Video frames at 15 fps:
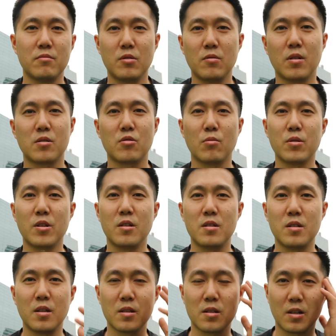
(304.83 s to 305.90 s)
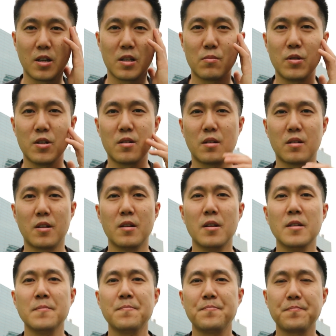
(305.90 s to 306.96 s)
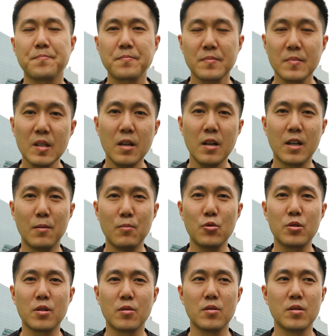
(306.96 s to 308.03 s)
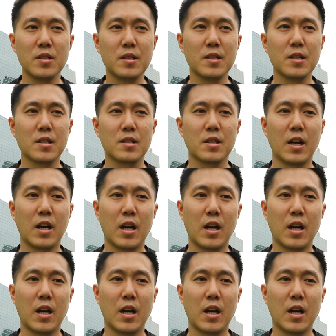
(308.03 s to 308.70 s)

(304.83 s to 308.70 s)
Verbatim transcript: мне особо не интересна косметика, да кому-то интересно.